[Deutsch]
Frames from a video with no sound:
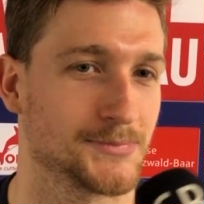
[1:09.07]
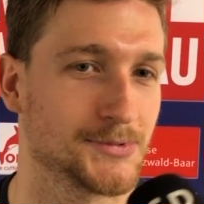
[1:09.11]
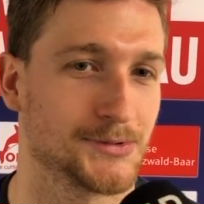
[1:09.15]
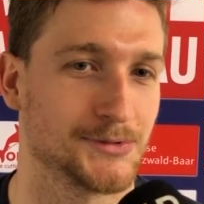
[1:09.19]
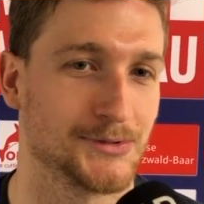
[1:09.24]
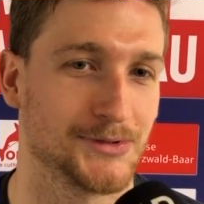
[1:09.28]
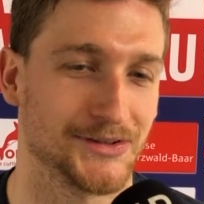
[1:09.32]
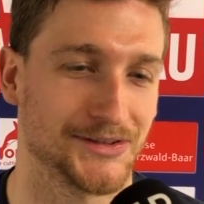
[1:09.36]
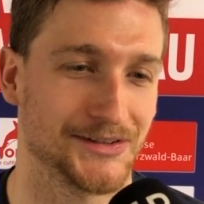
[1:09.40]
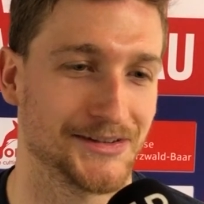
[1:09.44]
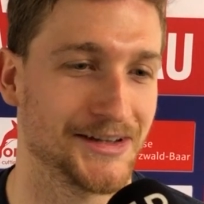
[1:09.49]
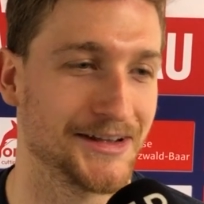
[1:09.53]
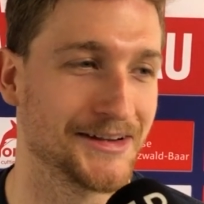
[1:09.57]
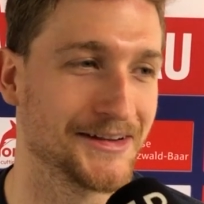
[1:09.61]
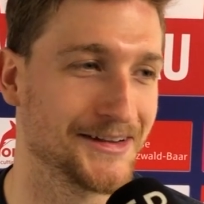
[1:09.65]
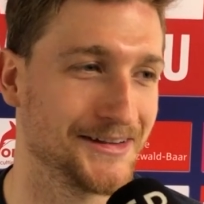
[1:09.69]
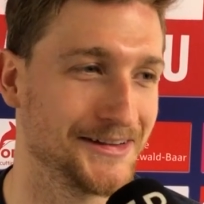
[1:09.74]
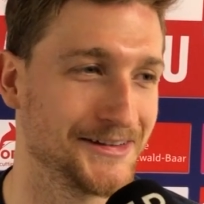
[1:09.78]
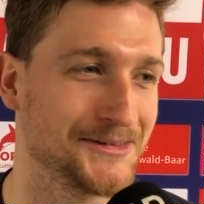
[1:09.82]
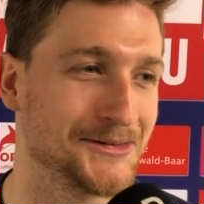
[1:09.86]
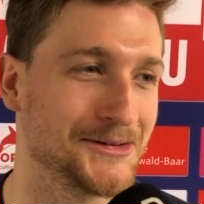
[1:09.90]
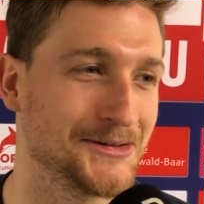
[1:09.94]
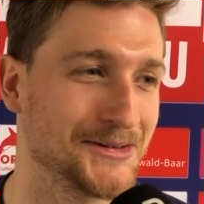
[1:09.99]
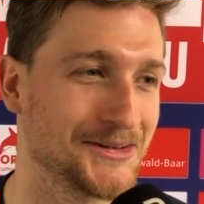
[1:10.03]
Puh, ich denke
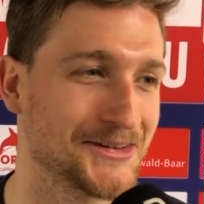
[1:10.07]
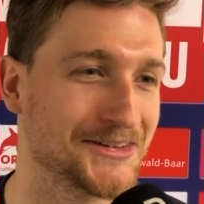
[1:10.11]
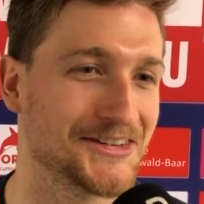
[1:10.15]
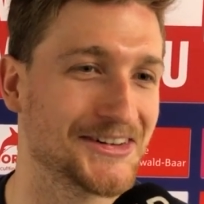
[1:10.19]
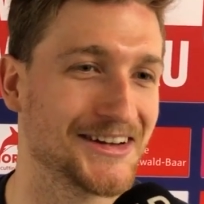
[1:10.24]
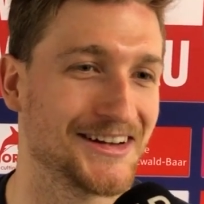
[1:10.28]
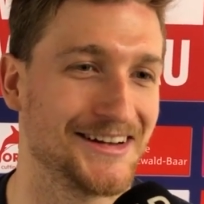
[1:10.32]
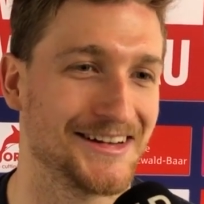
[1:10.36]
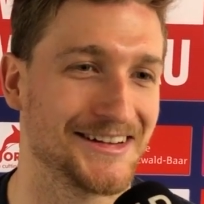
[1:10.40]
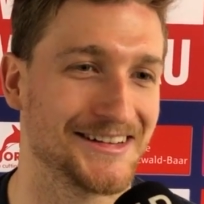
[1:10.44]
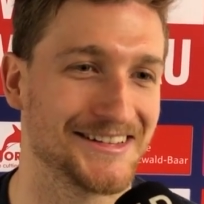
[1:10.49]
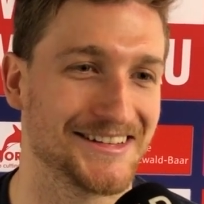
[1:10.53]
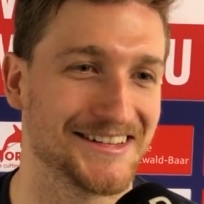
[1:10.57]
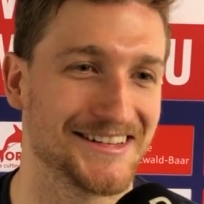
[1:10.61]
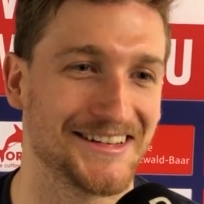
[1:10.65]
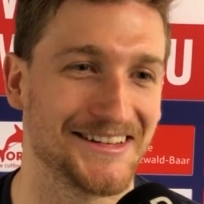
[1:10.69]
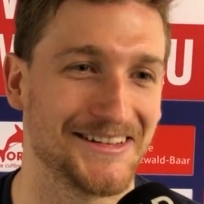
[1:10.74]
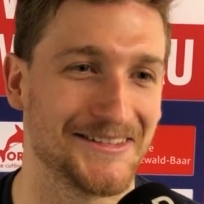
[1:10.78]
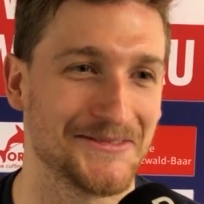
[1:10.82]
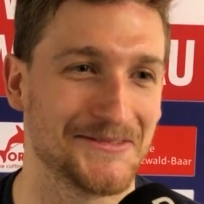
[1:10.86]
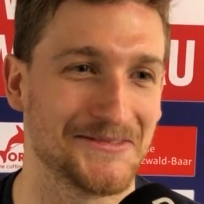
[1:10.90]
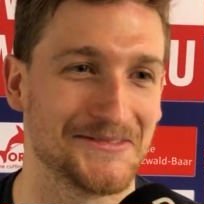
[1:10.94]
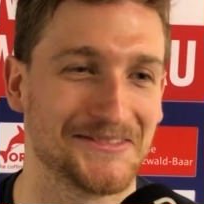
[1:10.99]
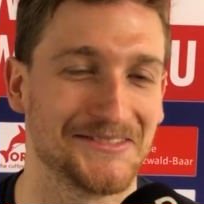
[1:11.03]
eindeutig Strahle.
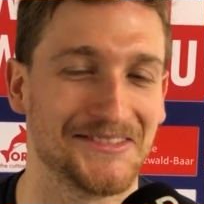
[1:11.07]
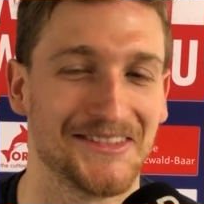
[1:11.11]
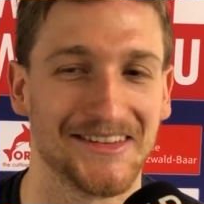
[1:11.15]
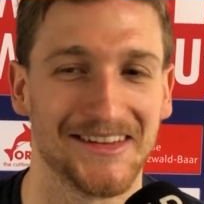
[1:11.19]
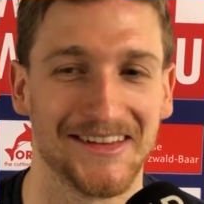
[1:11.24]
Ähm,